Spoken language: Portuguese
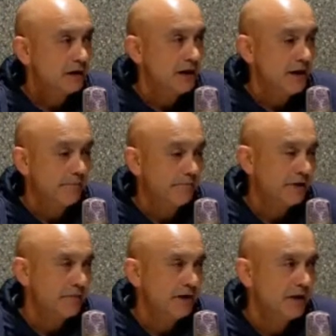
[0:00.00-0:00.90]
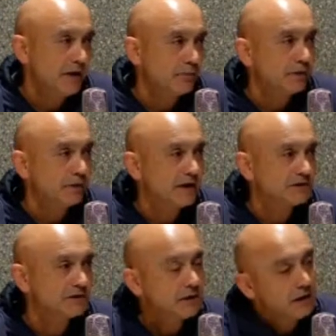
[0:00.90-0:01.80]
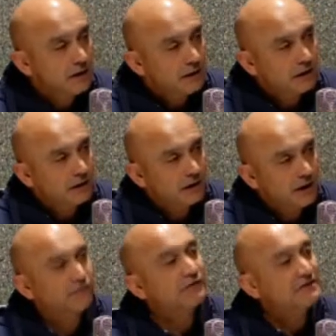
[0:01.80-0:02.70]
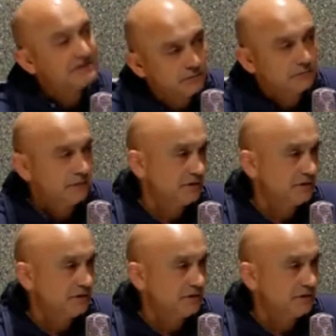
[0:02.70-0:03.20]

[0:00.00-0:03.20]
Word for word: que é a primeira abordagem eh, à aflição,